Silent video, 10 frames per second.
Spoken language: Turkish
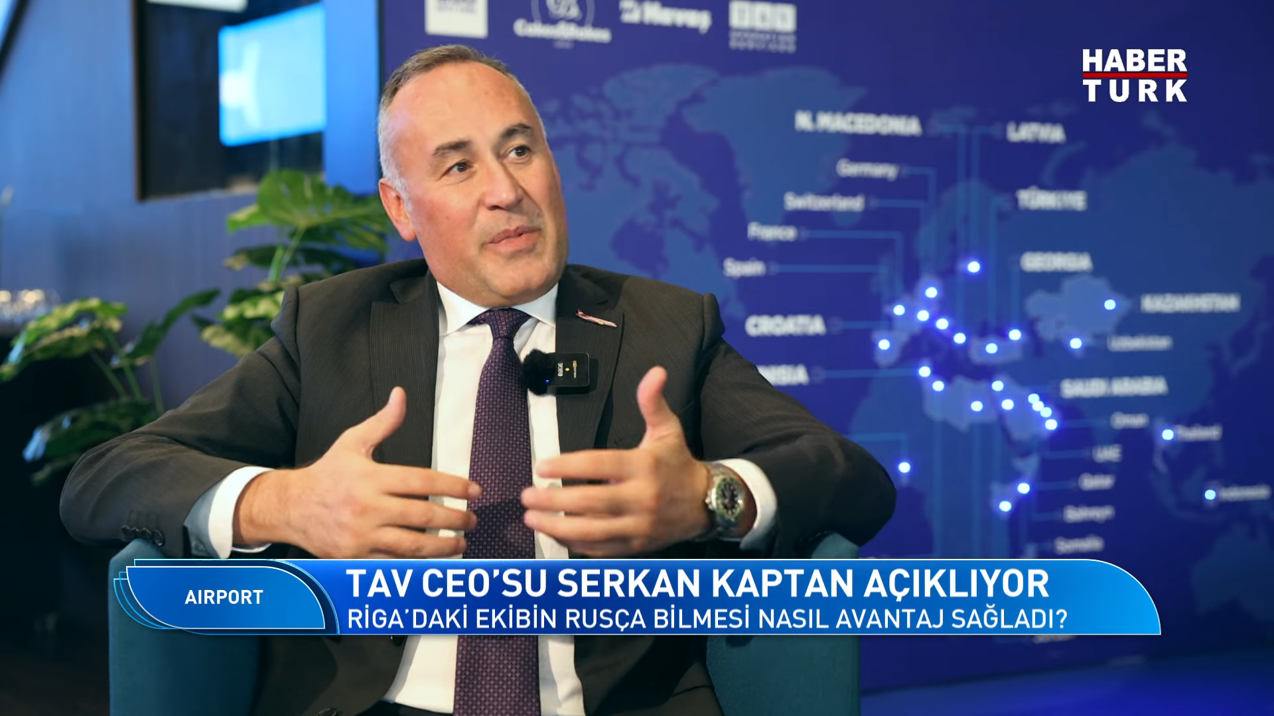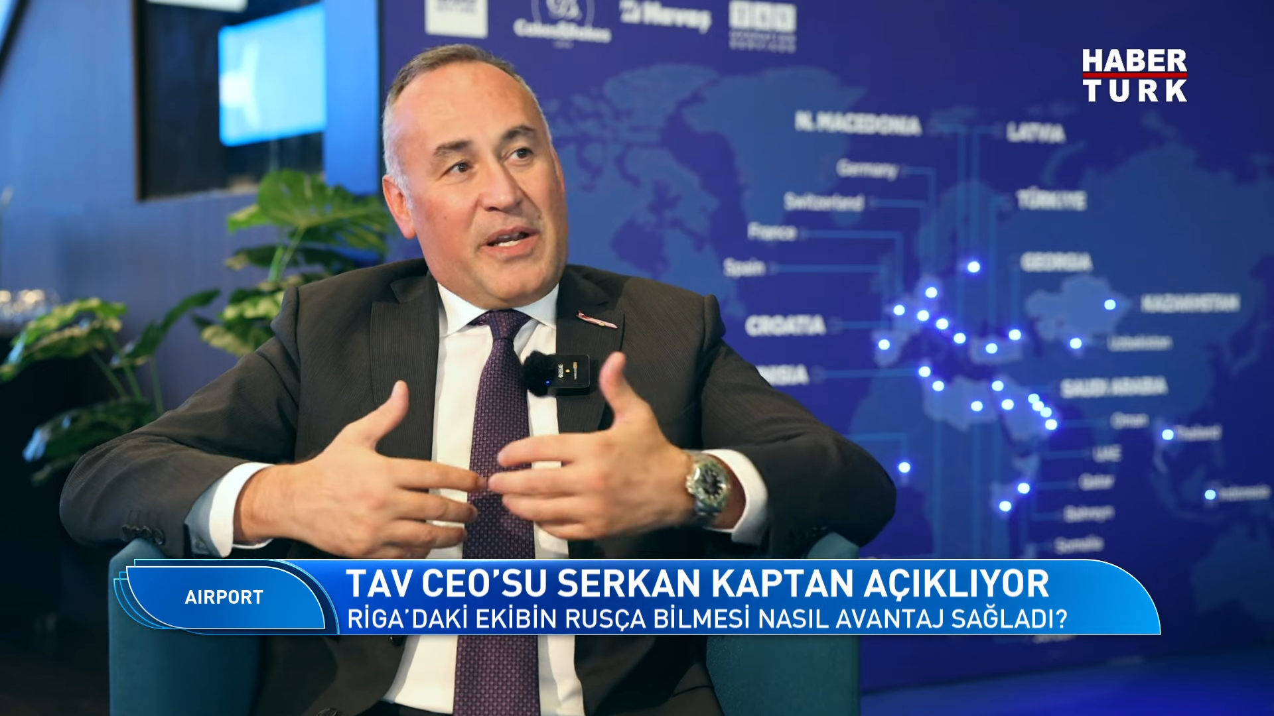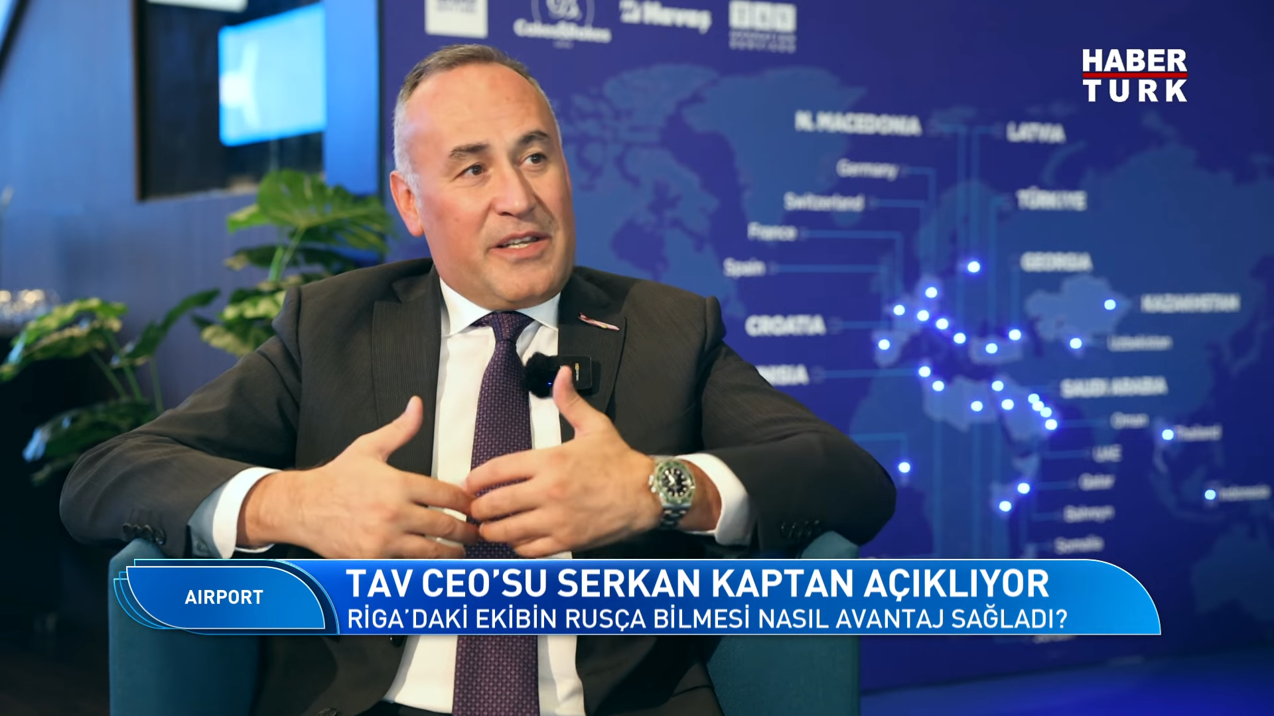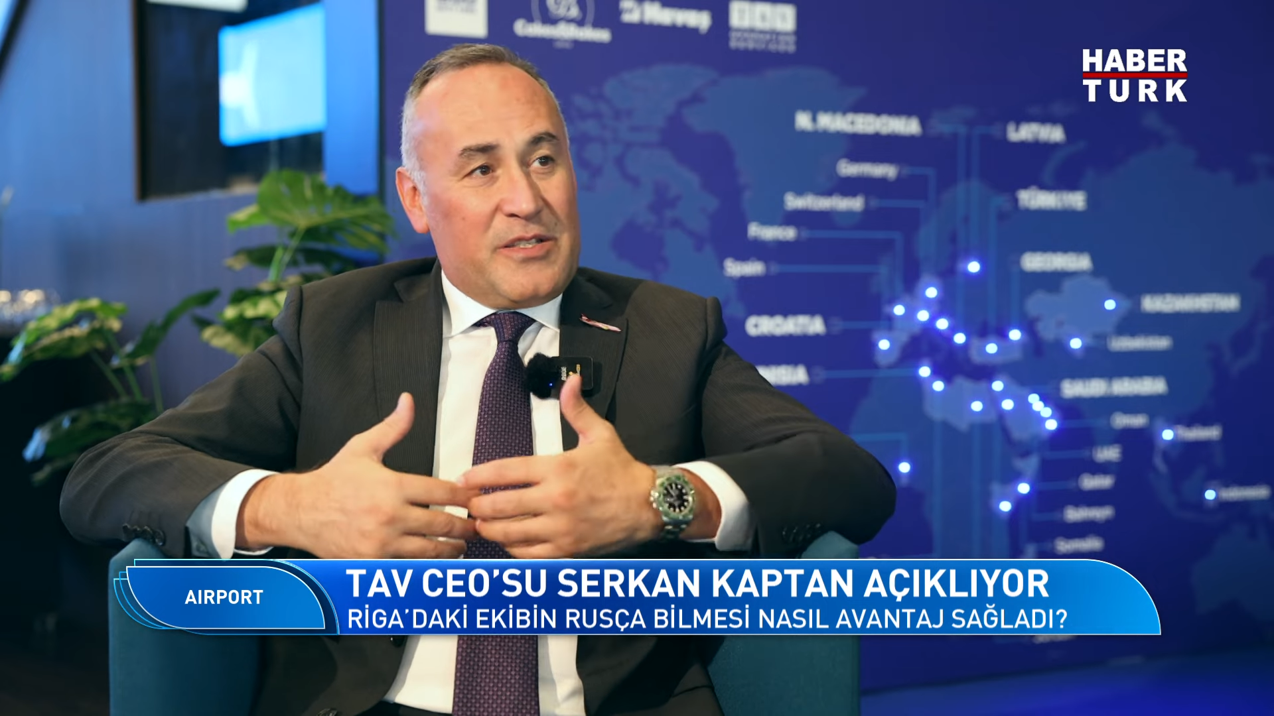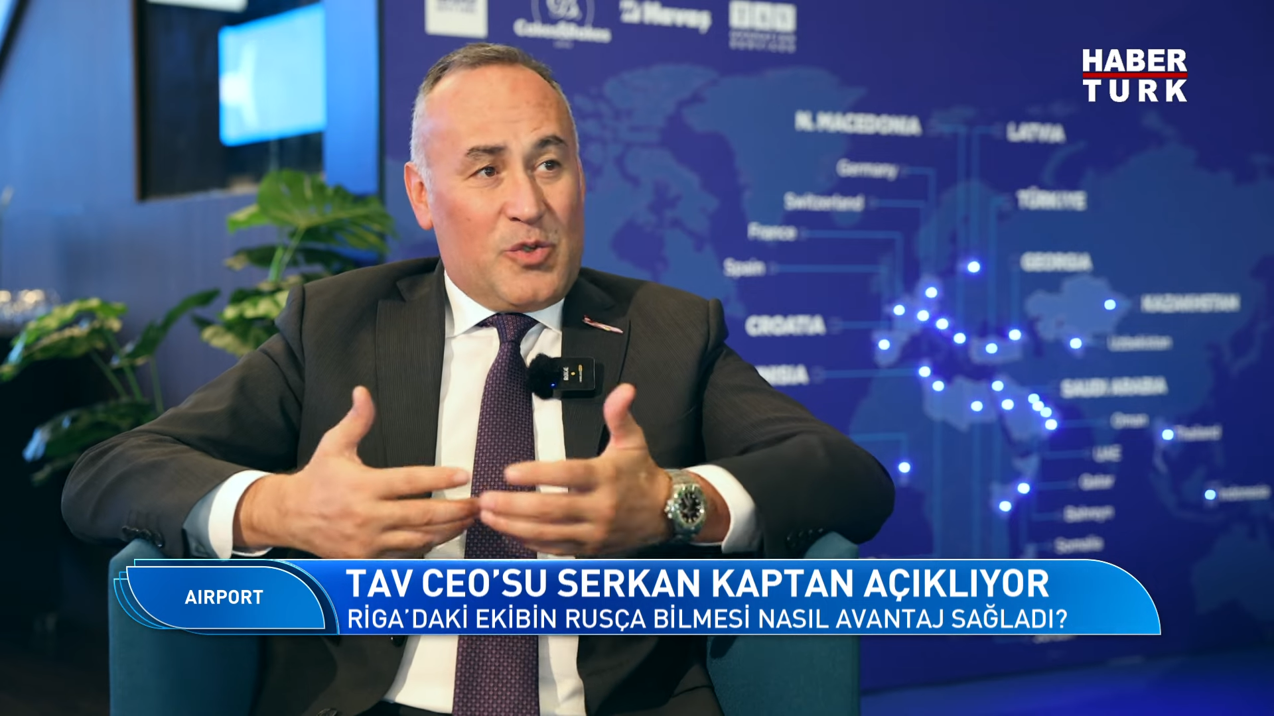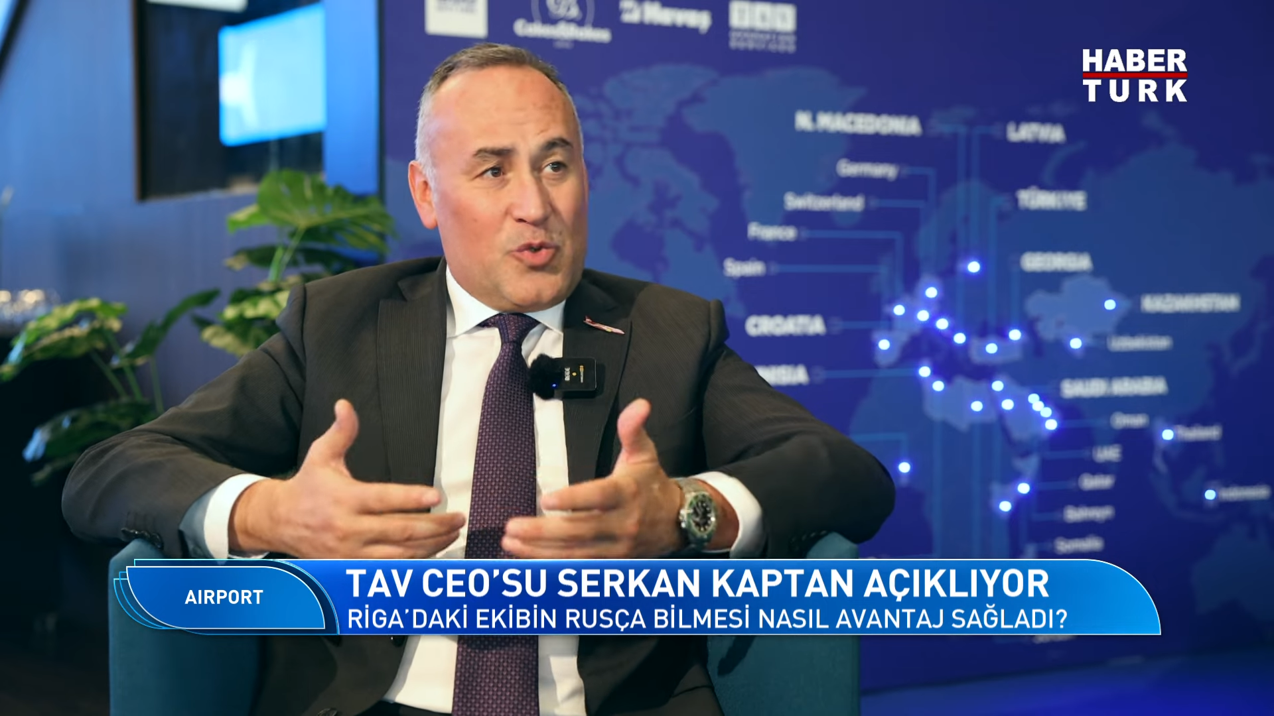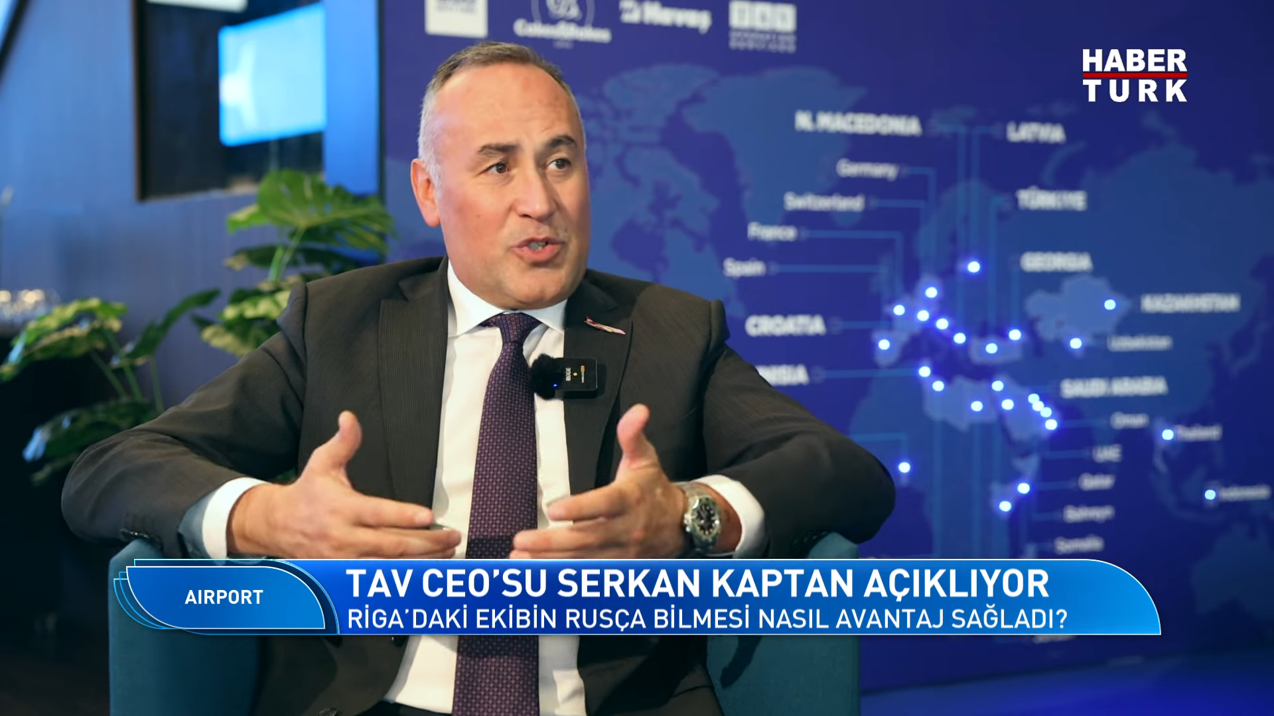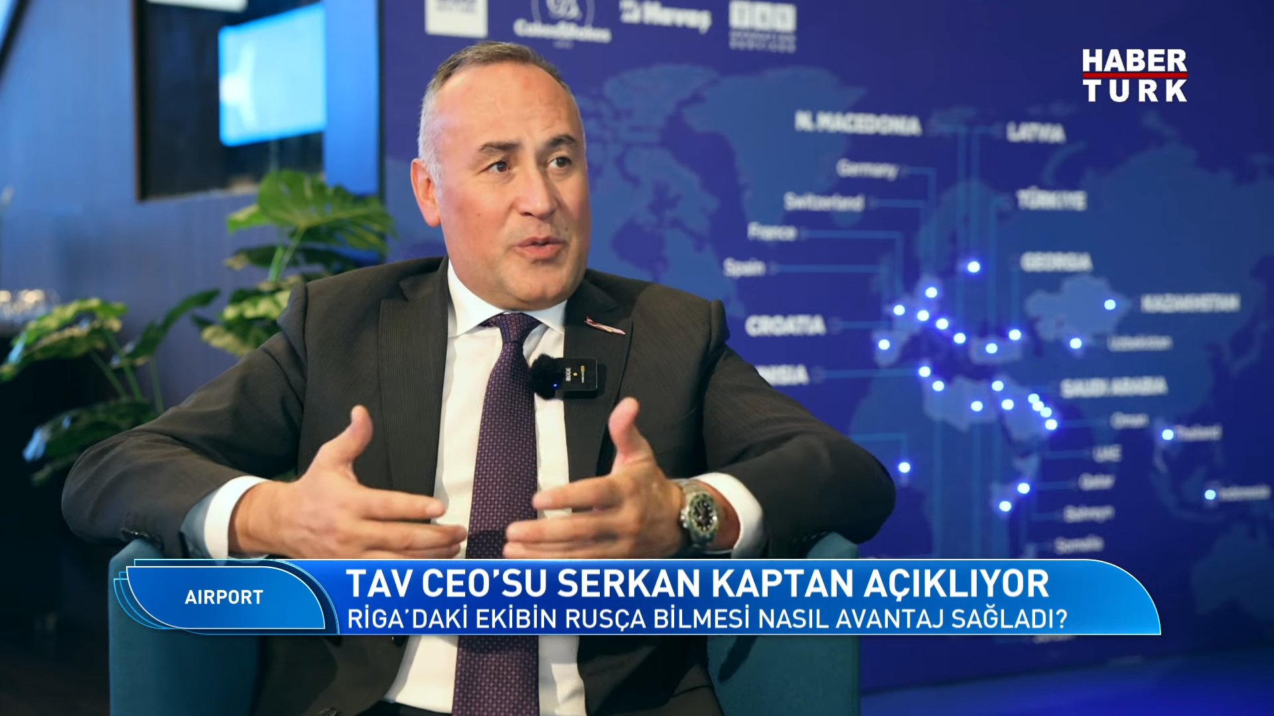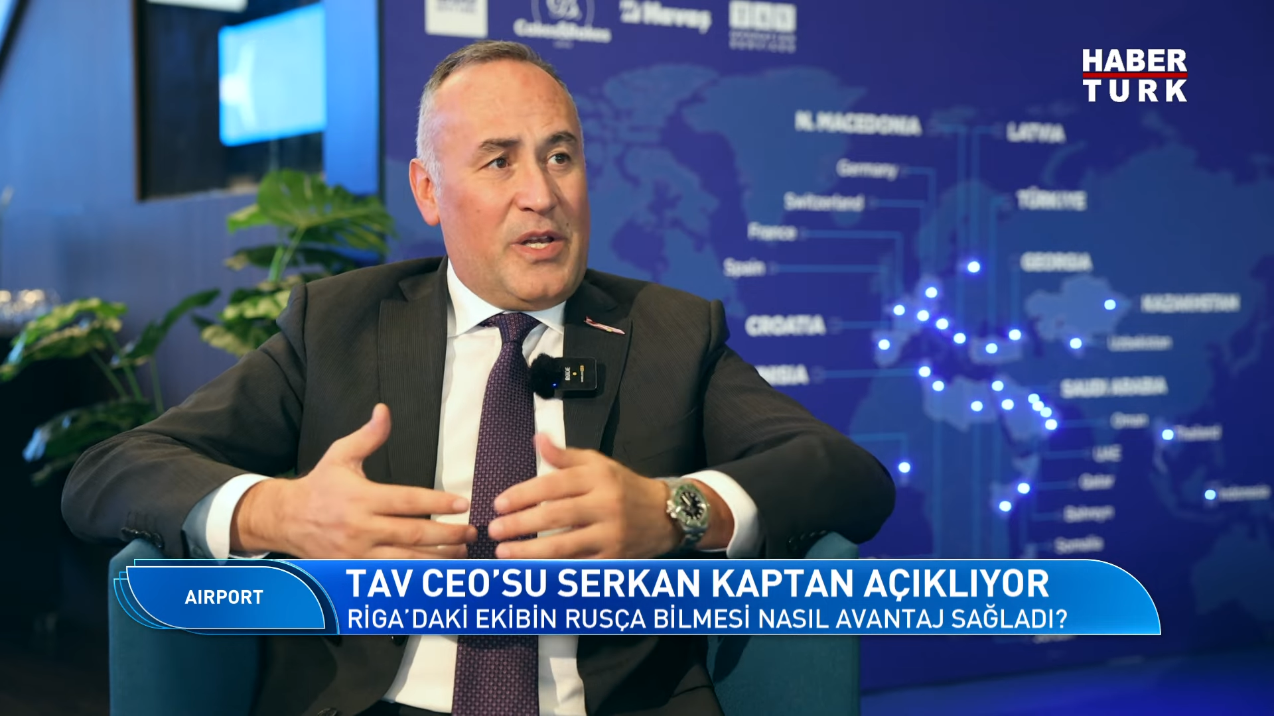Merkezde Rusça